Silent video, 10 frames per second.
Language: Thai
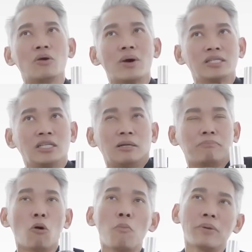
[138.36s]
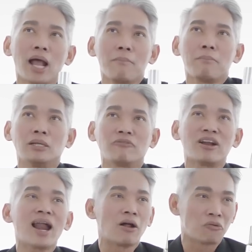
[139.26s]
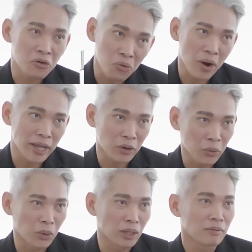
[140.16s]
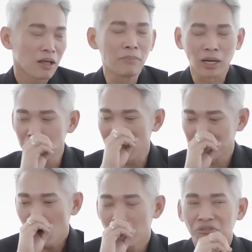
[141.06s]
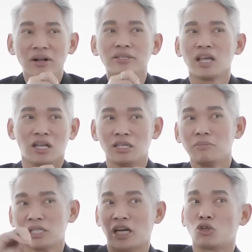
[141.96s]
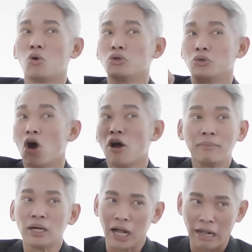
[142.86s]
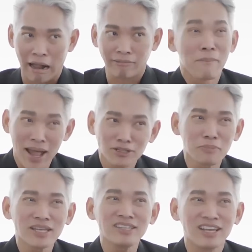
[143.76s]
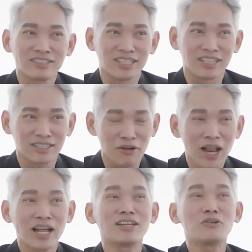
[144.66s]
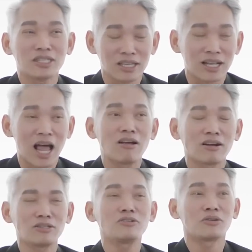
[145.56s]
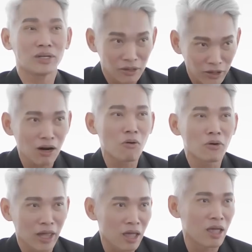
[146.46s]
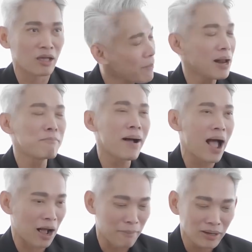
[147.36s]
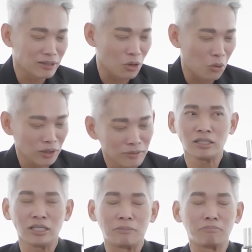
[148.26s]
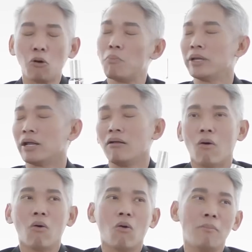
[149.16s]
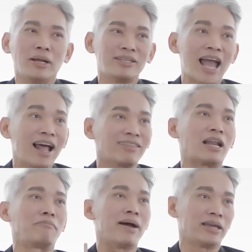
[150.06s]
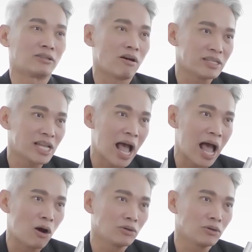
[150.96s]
ใช่ว่าฉีดปุ๊บนะเหมือนฝรั่งรวยๆอ่ะคุณเหมือนแบบคนฝรั่งเศสที่มีชาโตอยู่นอกเมืองอ่ะแม้เราจะไม่ใช่เศรษฐีแต่เวลาที่เราฉีดแล้วเราก็จะรู้สึกว่าชีวิตเราโอเคไม่ลำบากไม่รันทดฉีดปุ๊บเนี่ยโอ้โหเหมือนหญ้าตัดใหม่ตอนเช้า